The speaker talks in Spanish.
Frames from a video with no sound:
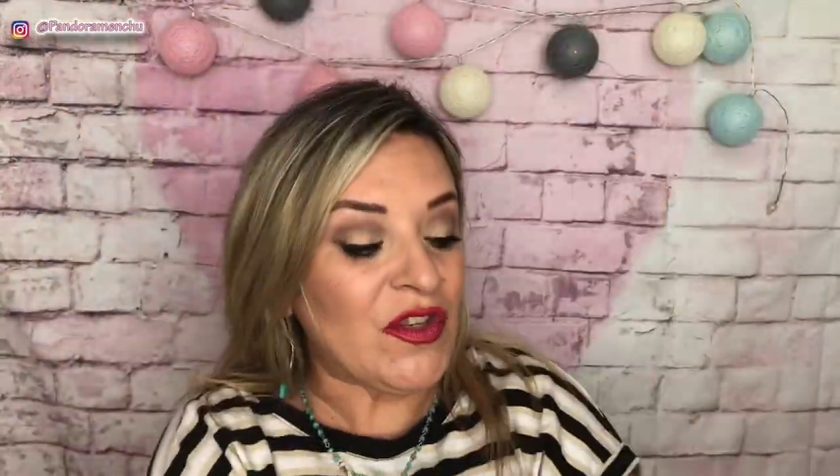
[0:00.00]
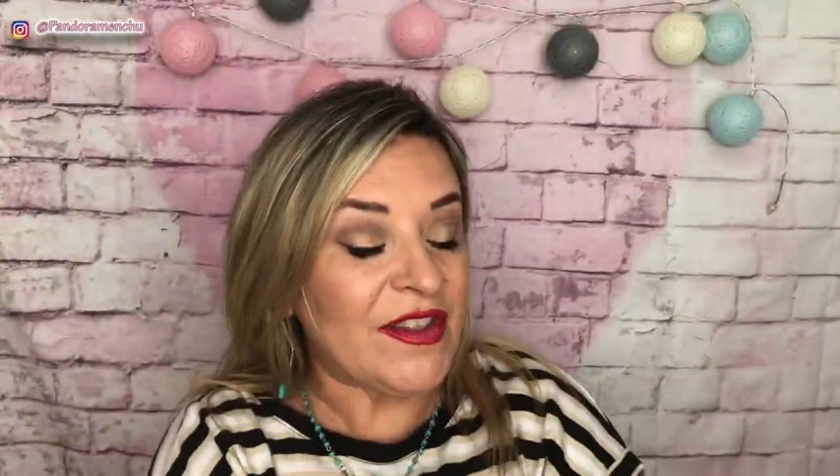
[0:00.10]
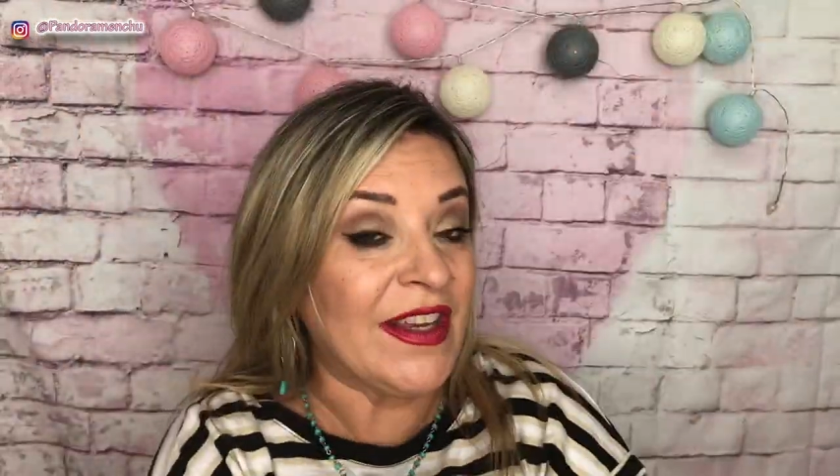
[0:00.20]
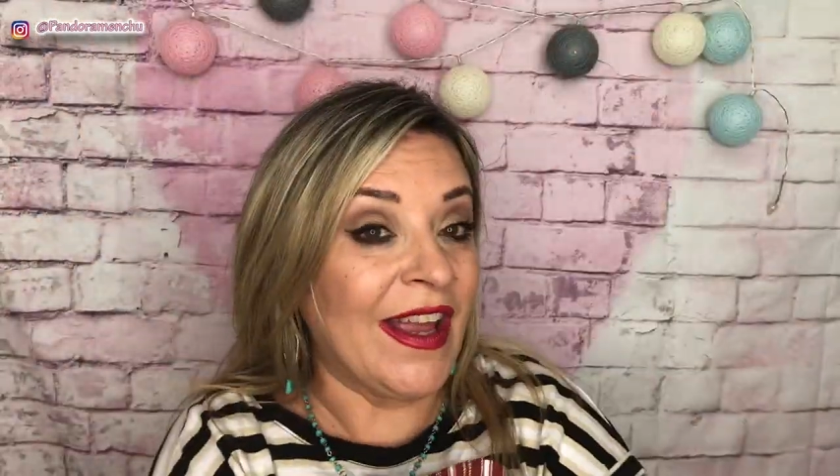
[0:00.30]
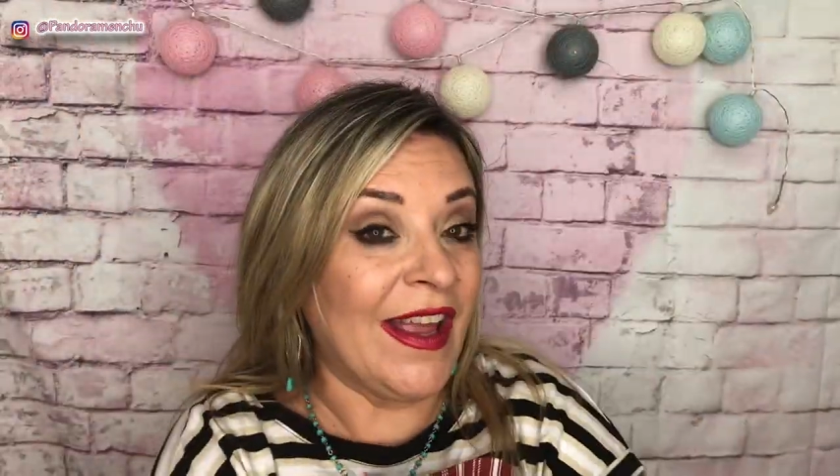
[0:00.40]
no sé
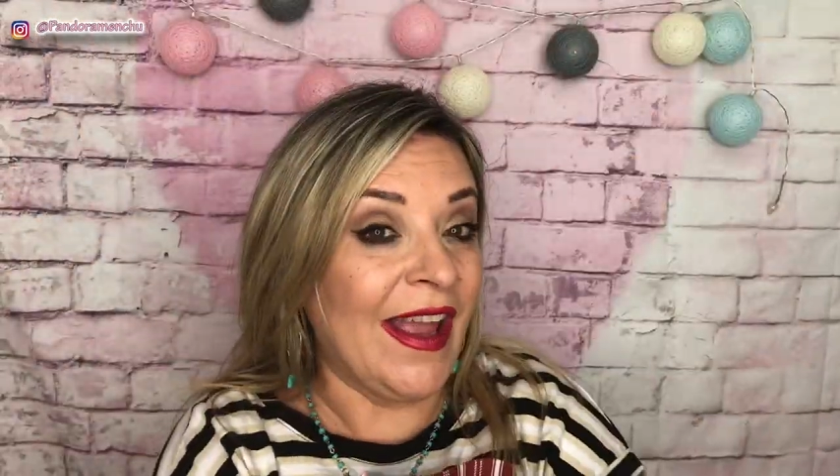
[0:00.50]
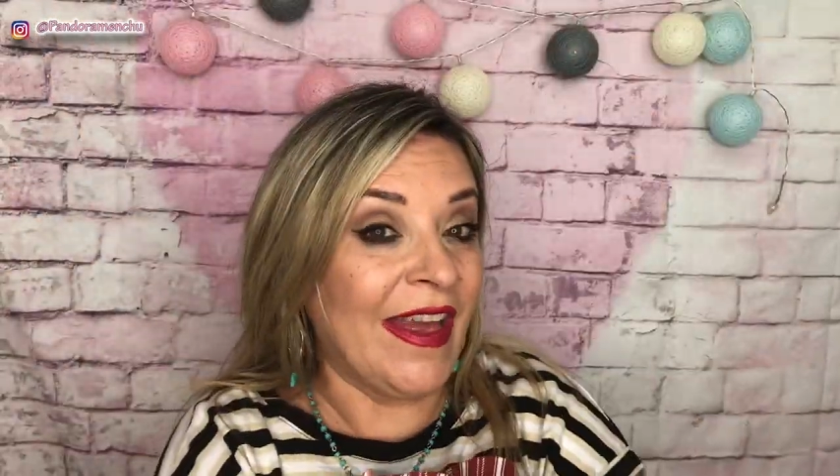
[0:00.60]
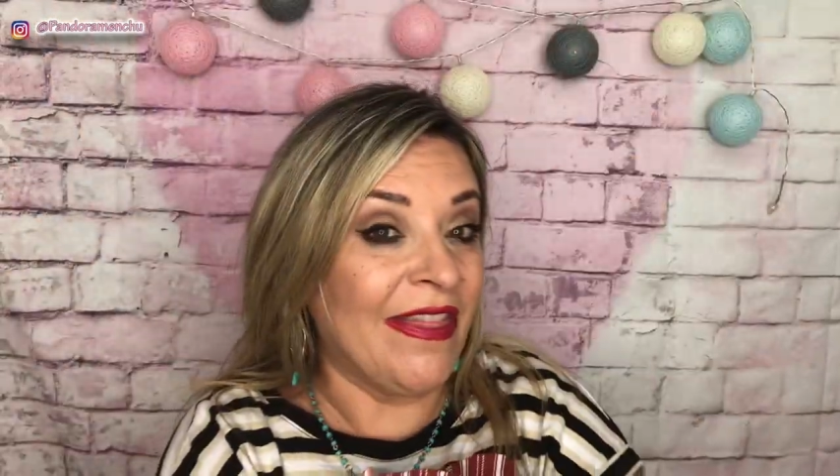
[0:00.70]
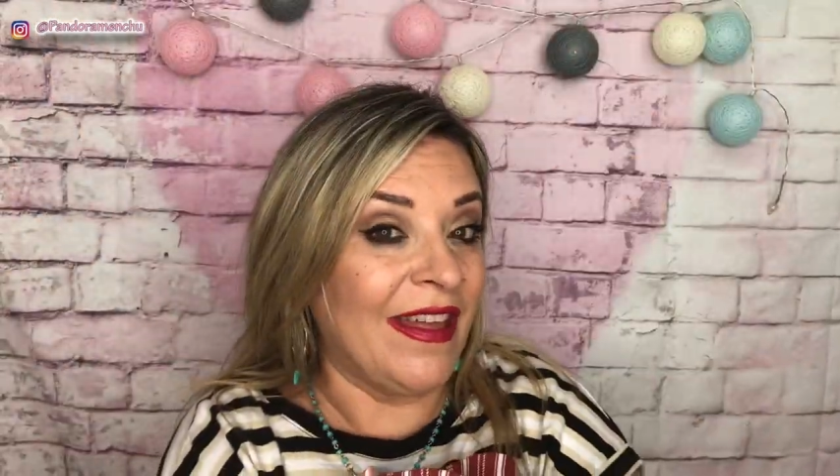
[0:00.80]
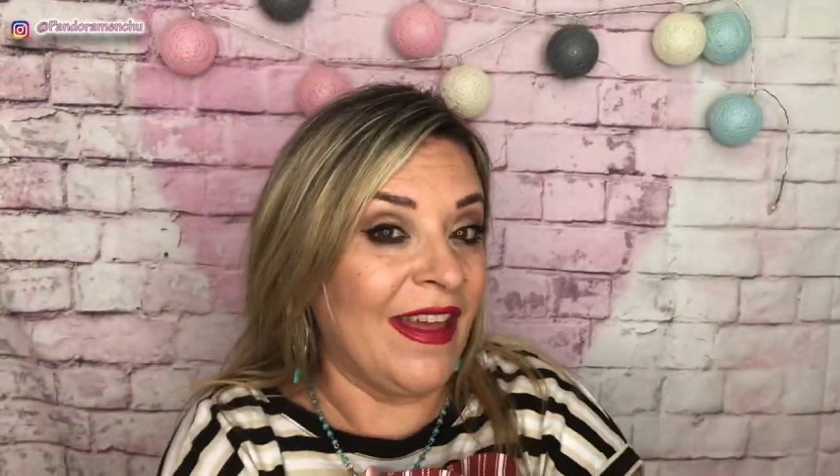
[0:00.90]
si
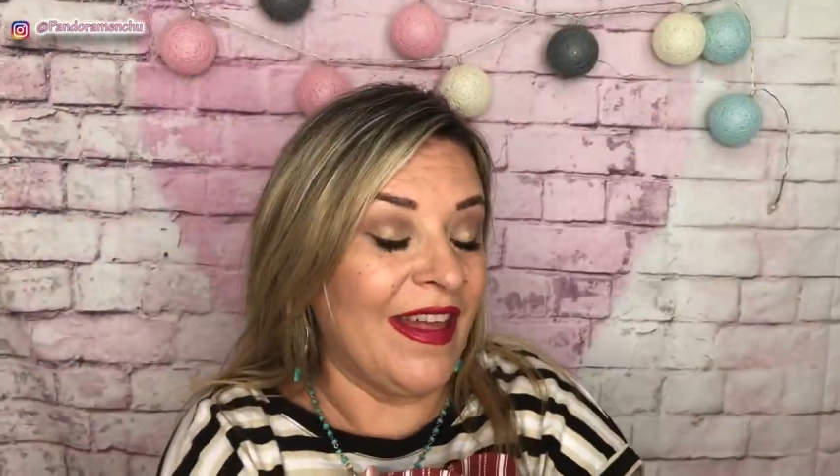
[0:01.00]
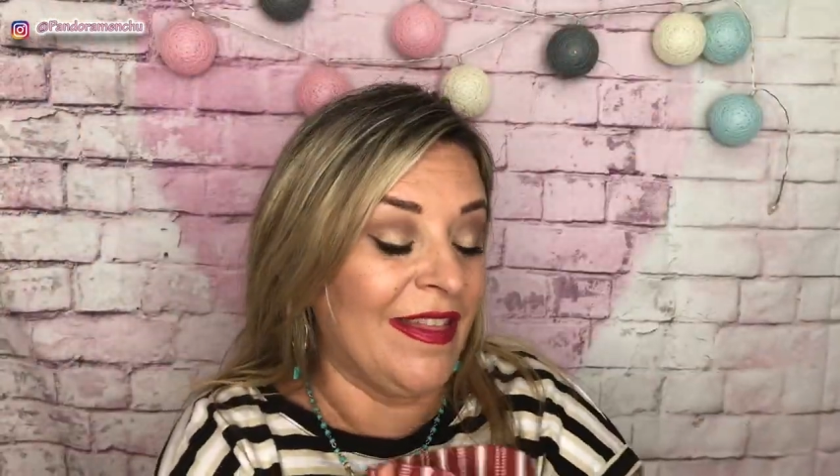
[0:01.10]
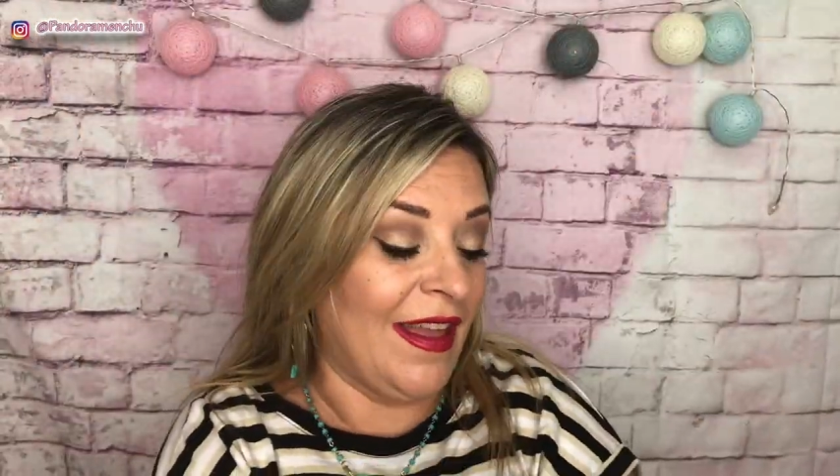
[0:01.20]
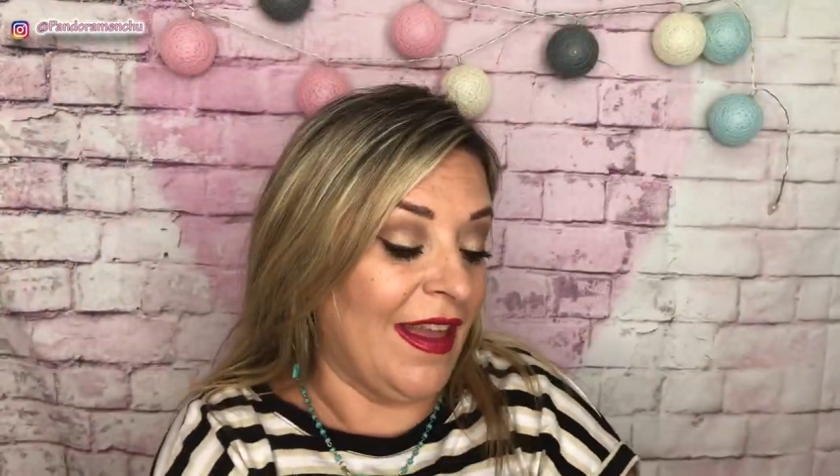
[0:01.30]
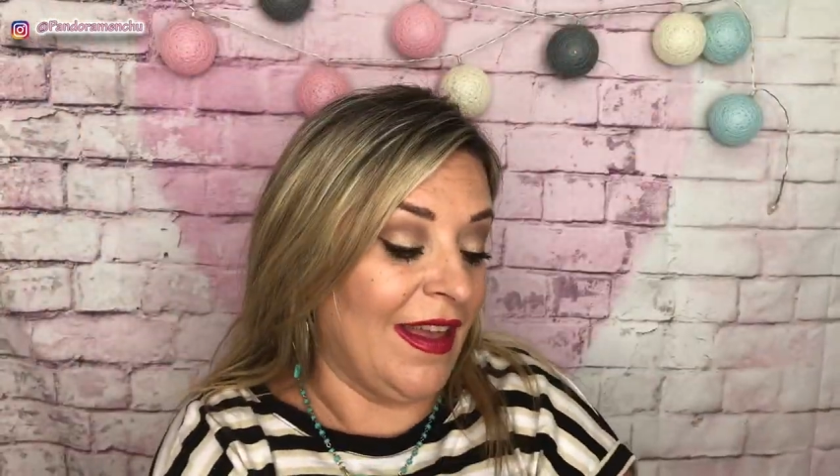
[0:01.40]
que
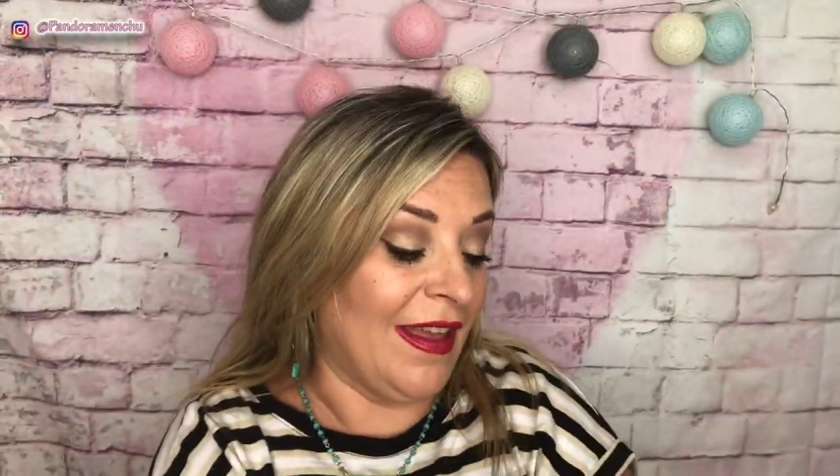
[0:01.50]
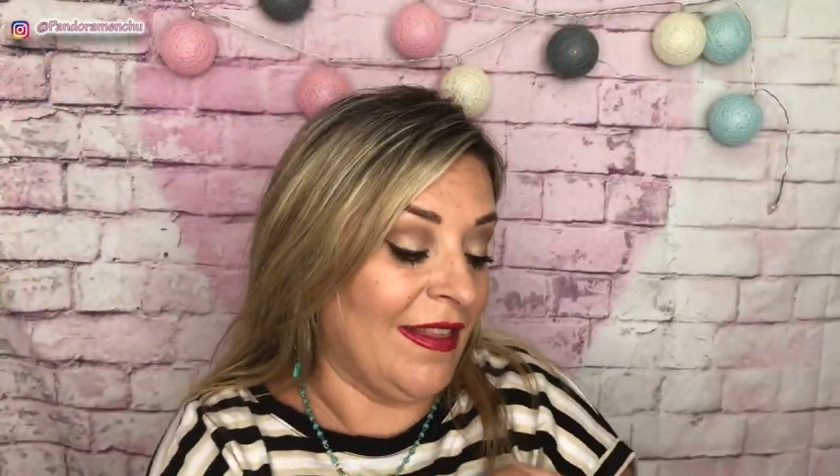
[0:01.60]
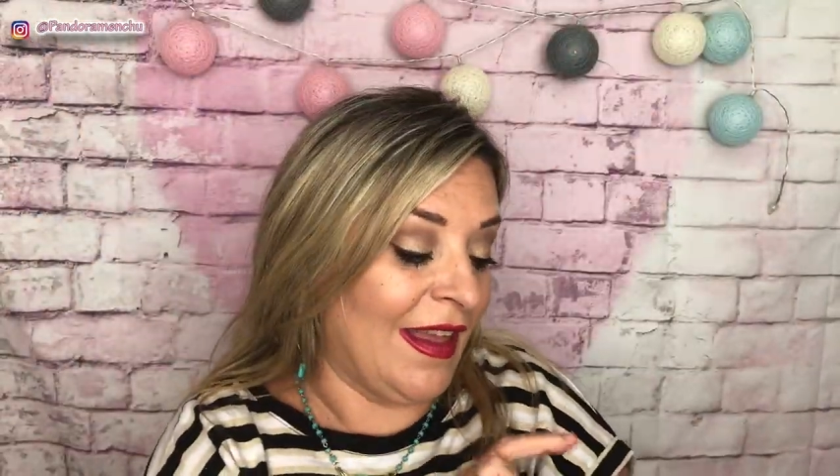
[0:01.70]
es